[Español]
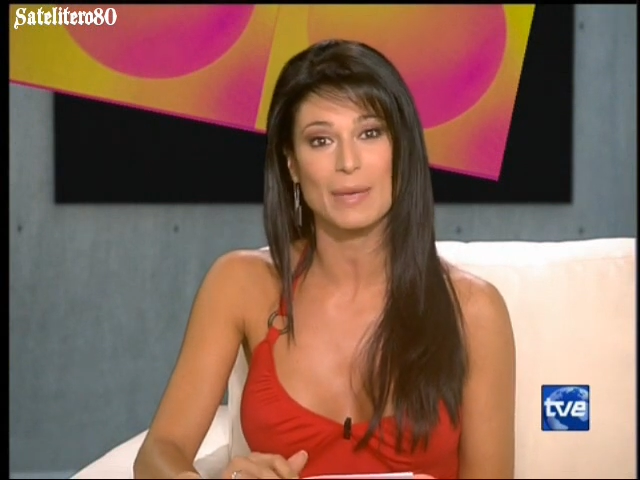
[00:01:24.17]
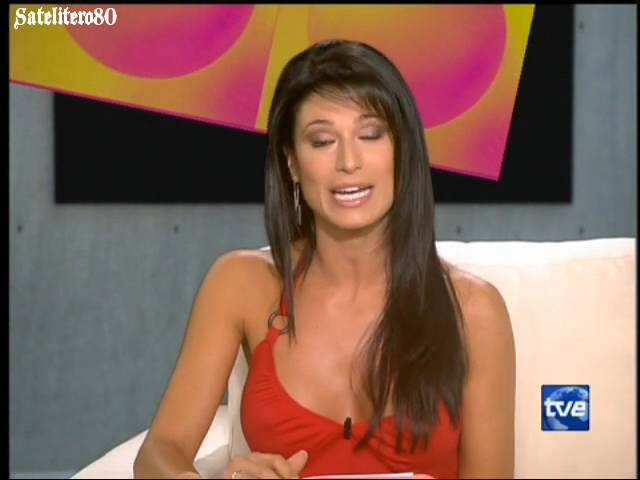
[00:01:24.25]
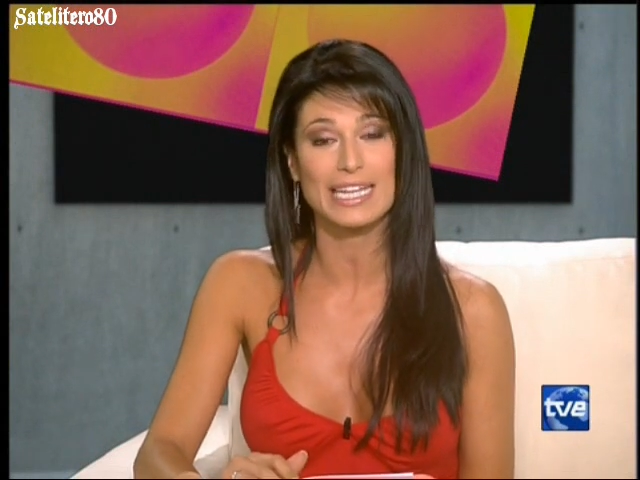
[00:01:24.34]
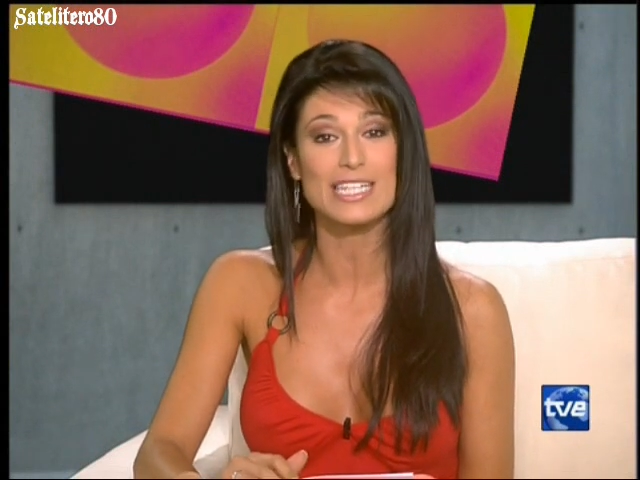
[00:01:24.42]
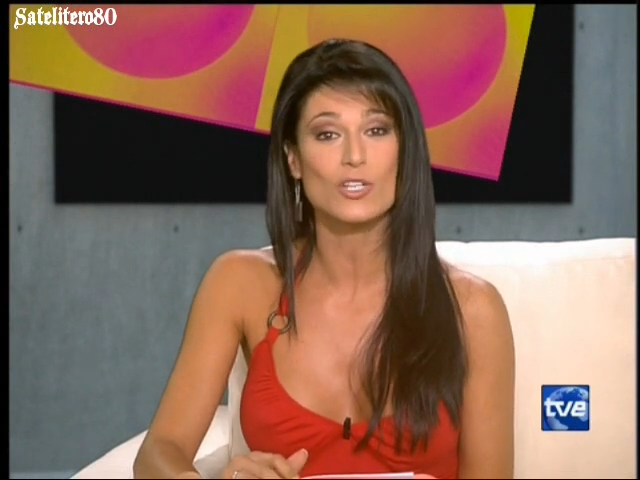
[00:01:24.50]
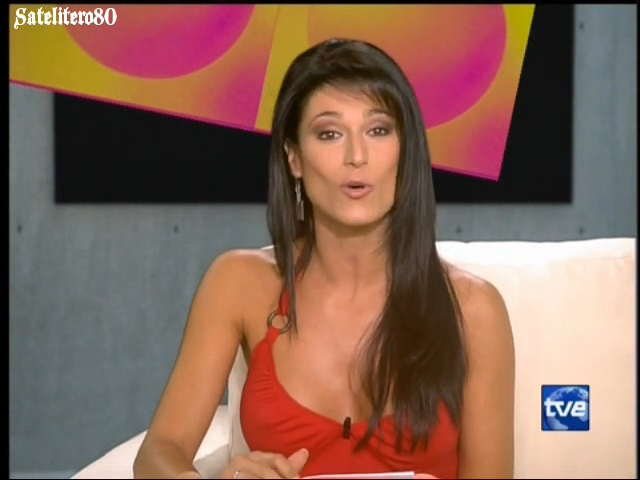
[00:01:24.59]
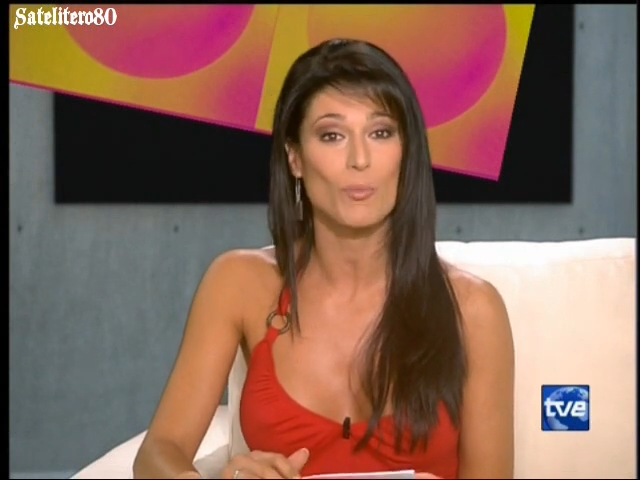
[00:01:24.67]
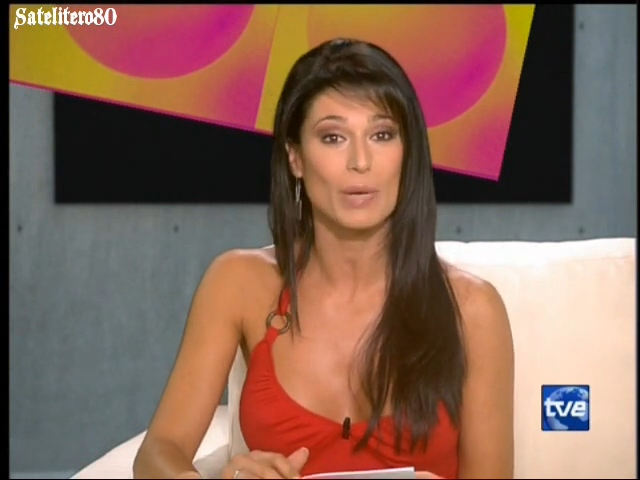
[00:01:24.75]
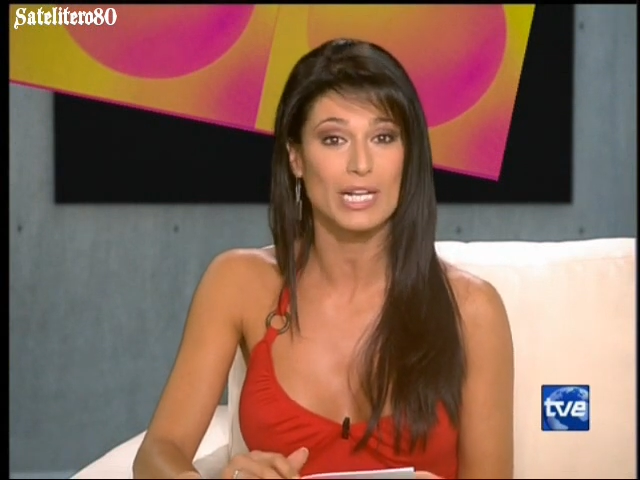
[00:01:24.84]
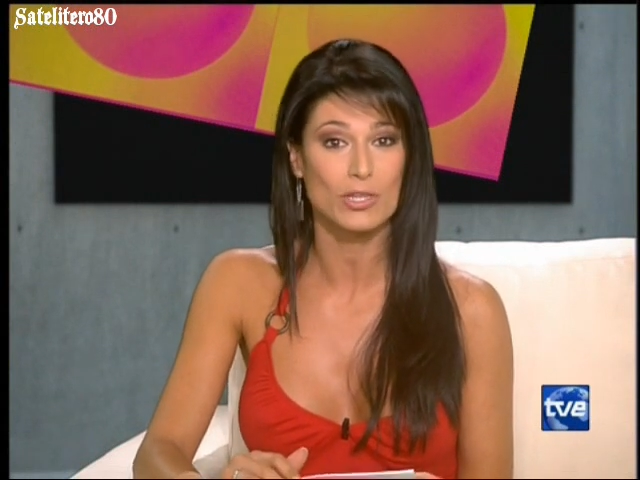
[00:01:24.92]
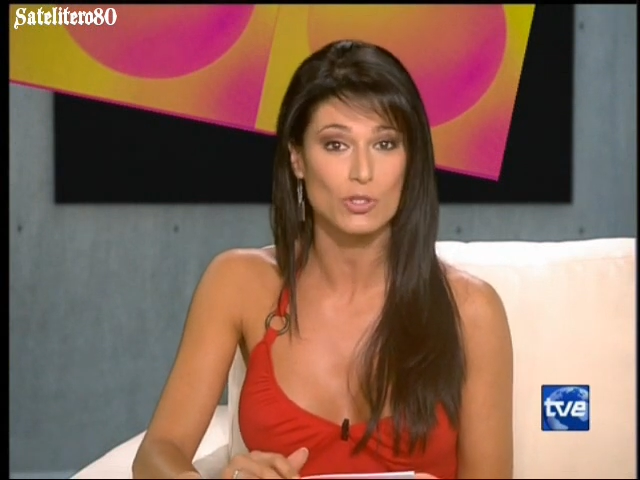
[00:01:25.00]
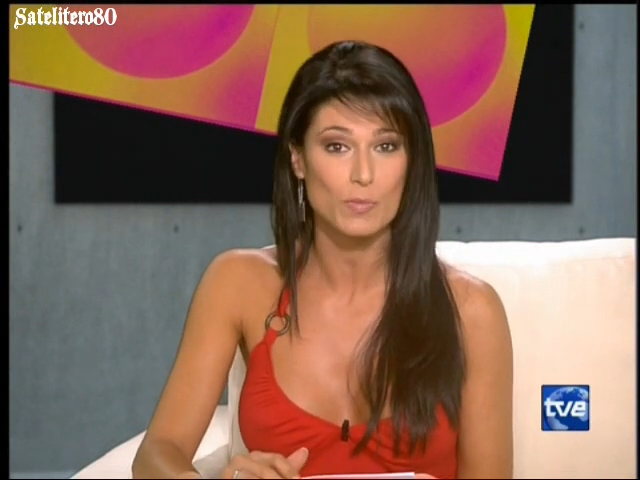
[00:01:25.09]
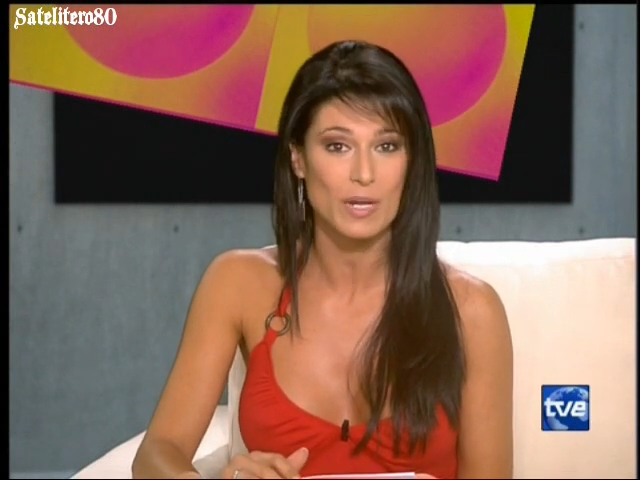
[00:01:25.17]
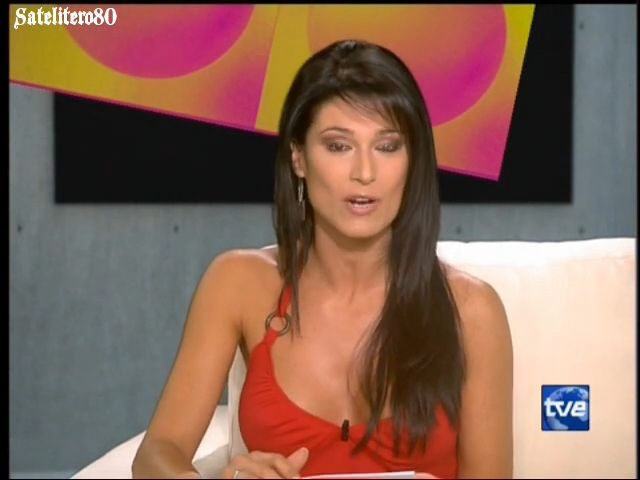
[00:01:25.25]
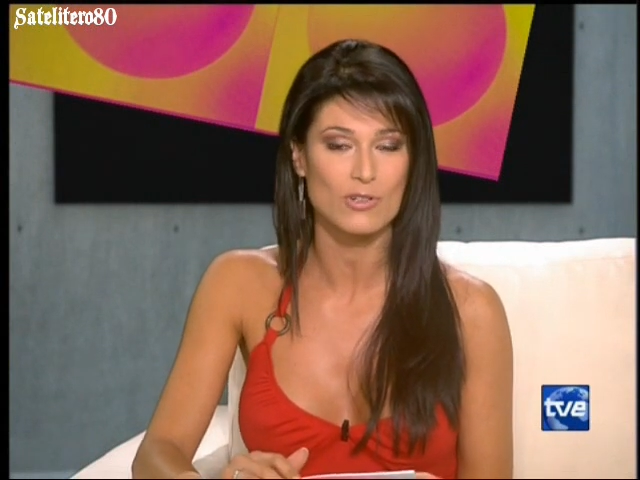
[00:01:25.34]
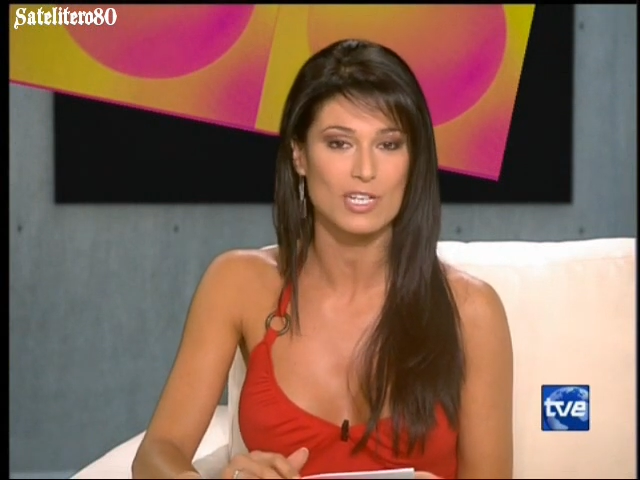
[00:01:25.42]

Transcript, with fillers: de paquetes completos para